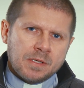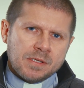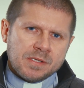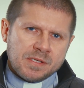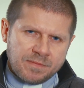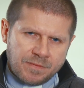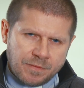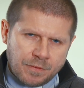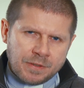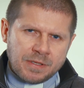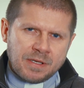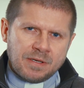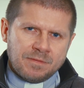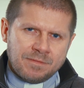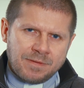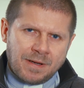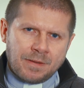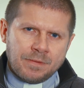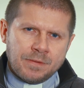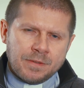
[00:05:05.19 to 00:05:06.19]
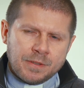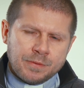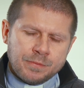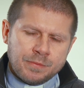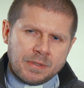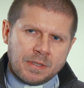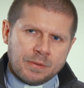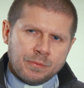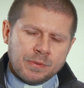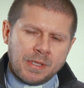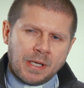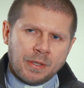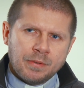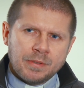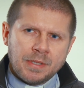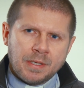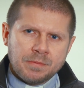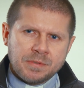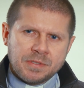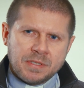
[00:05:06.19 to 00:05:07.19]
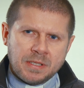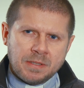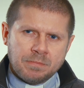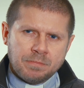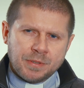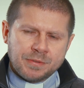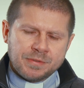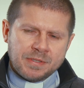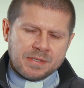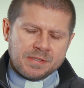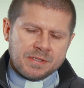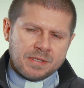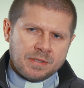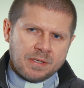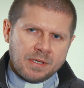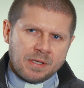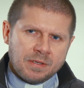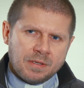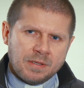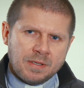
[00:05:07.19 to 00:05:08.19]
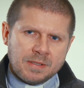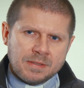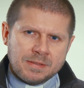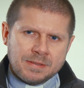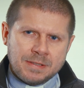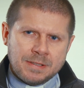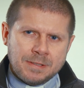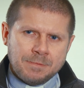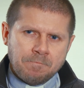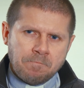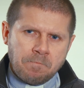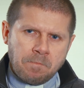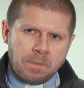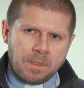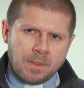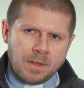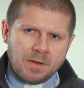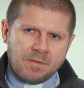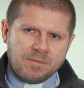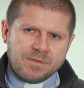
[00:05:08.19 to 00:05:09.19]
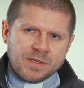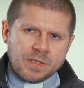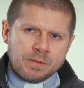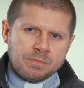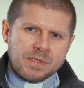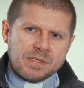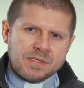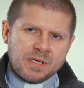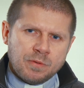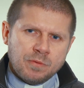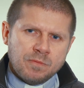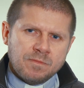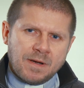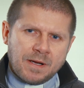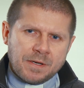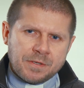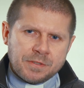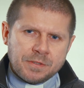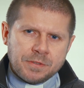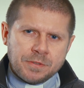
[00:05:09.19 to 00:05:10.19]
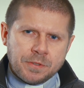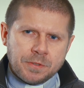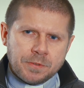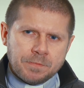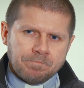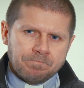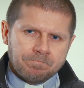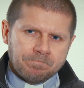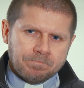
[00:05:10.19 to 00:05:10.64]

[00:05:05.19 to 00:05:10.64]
swoje wady, które udało nam się podczas tych rekolekcji w sobie zauważyć.